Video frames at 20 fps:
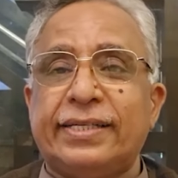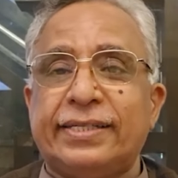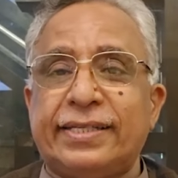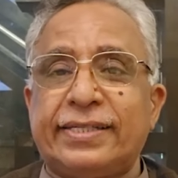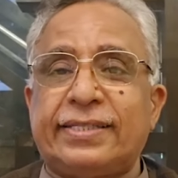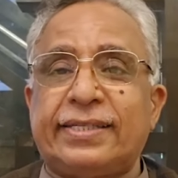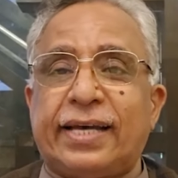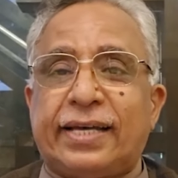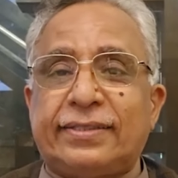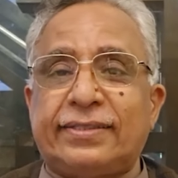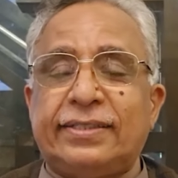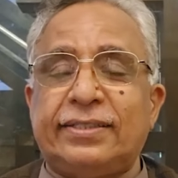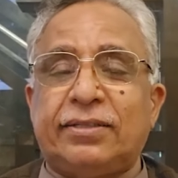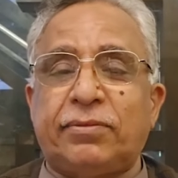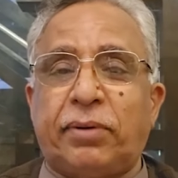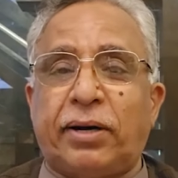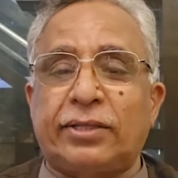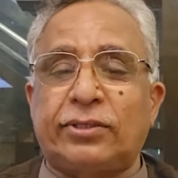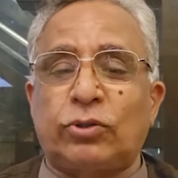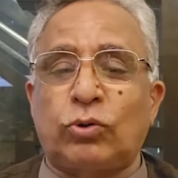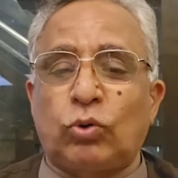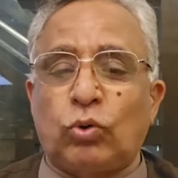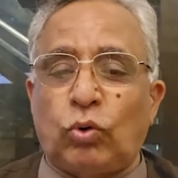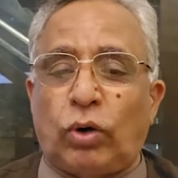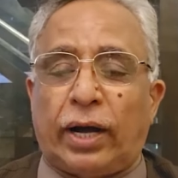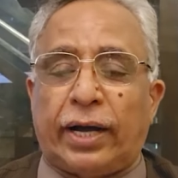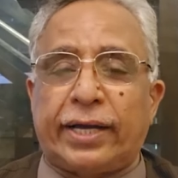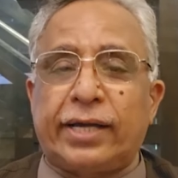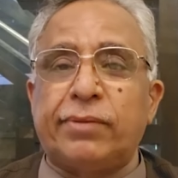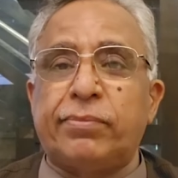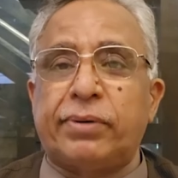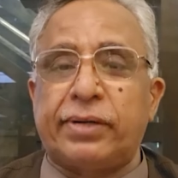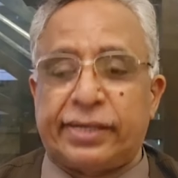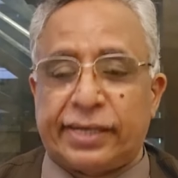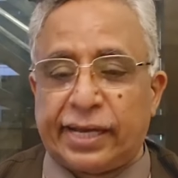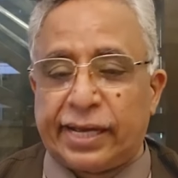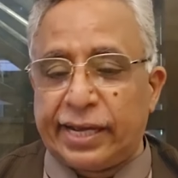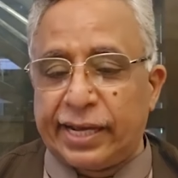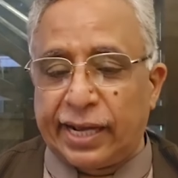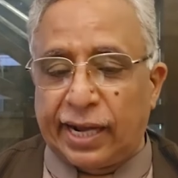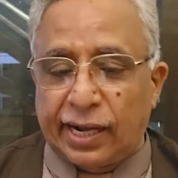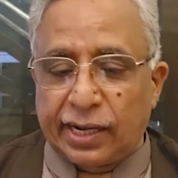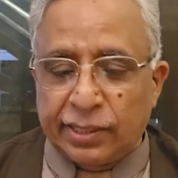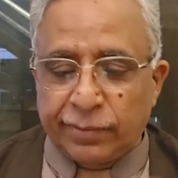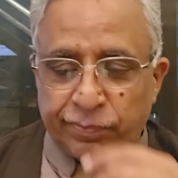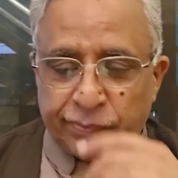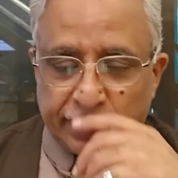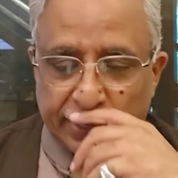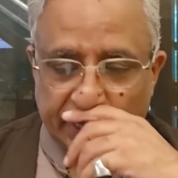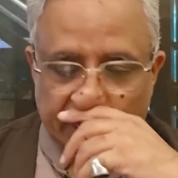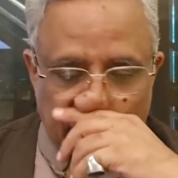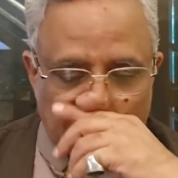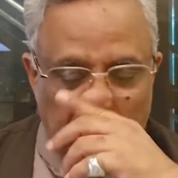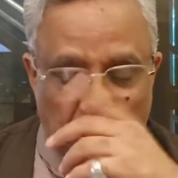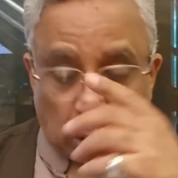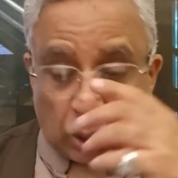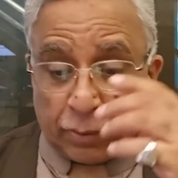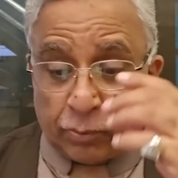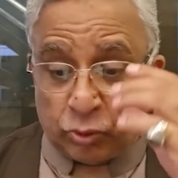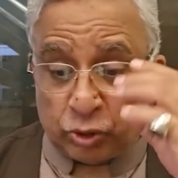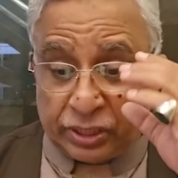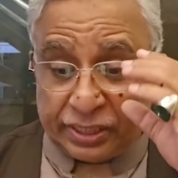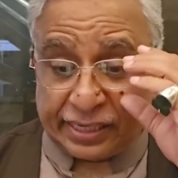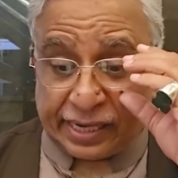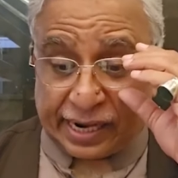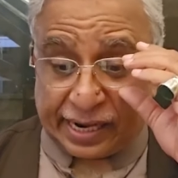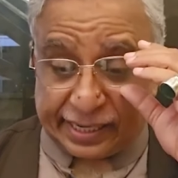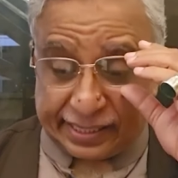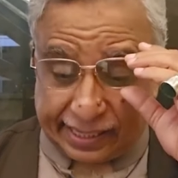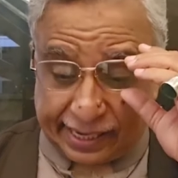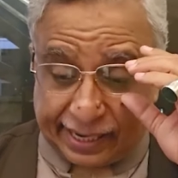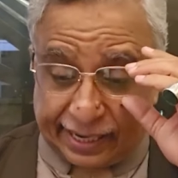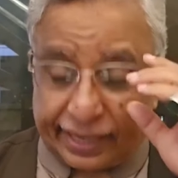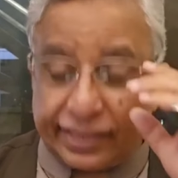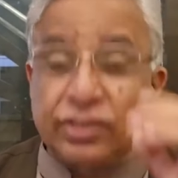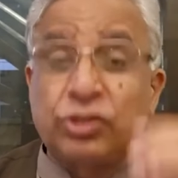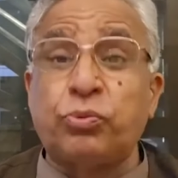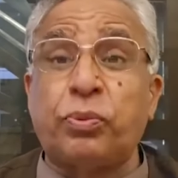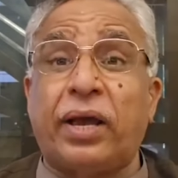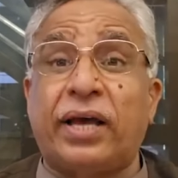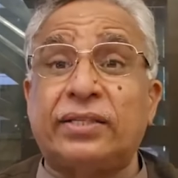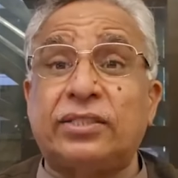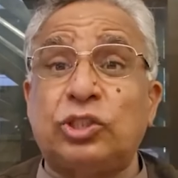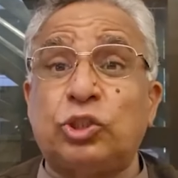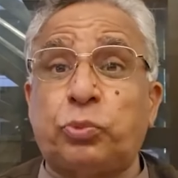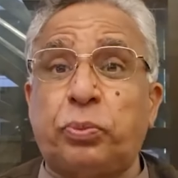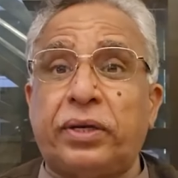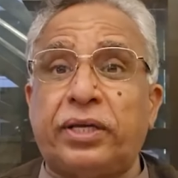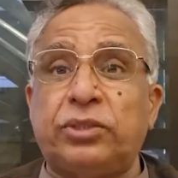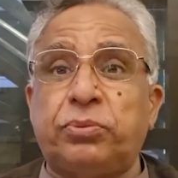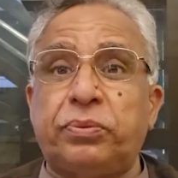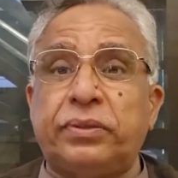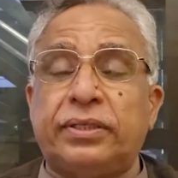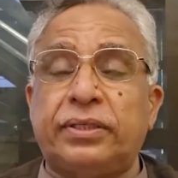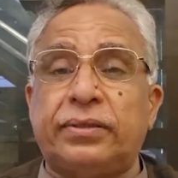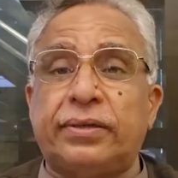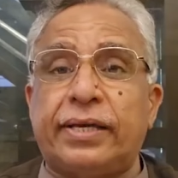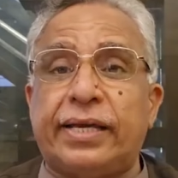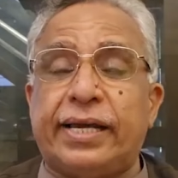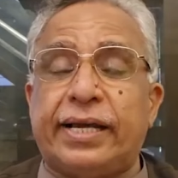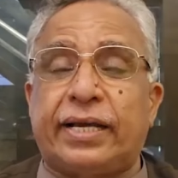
ये सियासी जमातों को आगे बढ़ना है और मुझे याद है कि सियासी स्पेस में से